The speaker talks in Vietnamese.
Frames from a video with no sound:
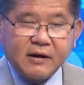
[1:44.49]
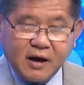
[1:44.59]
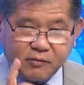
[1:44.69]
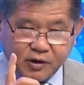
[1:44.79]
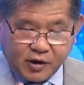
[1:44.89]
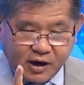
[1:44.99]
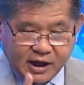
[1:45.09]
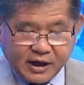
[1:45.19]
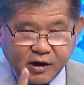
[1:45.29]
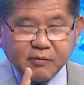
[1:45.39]
ông có nói
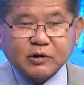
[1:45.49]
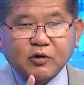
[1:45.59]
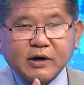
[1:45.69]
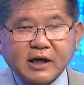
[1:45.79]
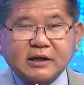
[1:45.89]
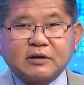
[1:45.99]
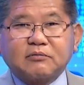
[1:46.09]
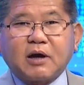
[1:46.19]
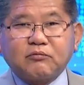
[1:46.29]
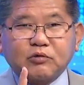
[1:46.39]
là nếu mà tôi đắc cử tổng
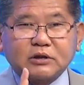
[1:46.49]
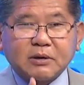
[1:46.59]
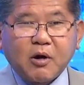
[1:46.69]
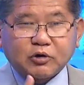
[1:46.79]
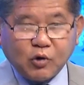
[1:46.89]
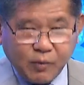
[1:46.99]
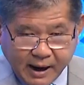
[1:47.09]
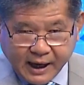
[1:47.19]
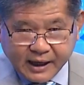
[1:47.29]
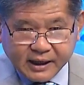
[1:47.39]
thống tôi sẽ bỏ tù
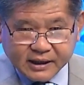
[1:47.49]
bà